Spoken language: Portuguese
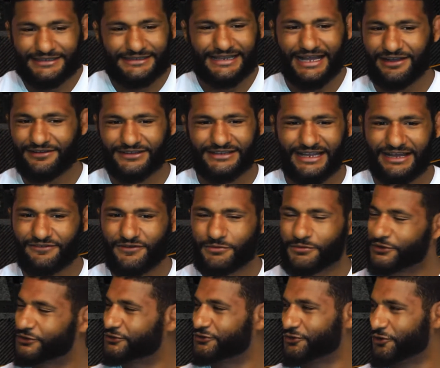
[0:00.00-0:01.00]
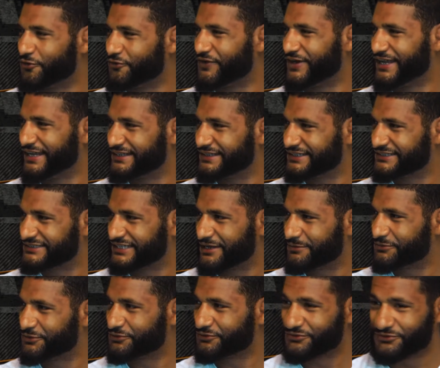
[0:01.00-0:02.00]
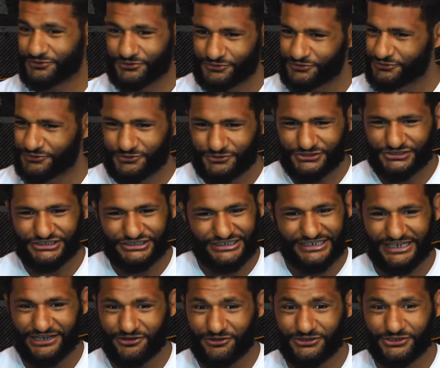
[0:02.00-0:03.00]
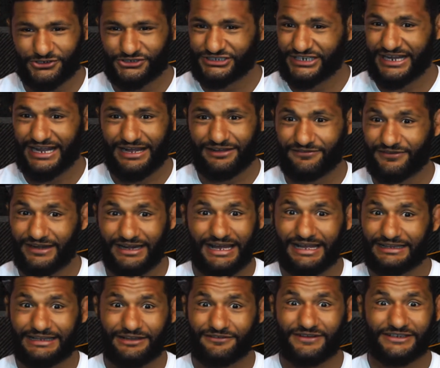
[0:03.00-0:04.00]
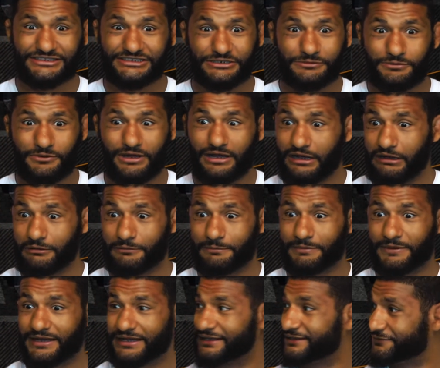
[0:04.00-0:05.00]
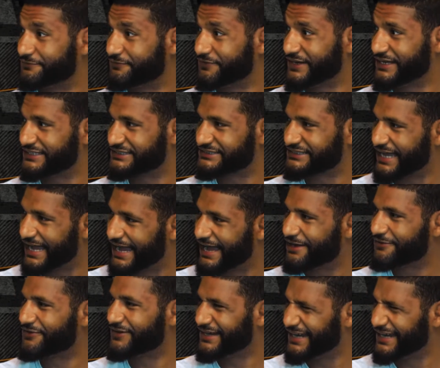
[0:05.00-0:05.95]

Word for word: tava, tava muito novo ainda, sabe? Não, uhum. não, não, uhum. tinha. Quando eu chegava lá, dava tipo, roupa é frisava,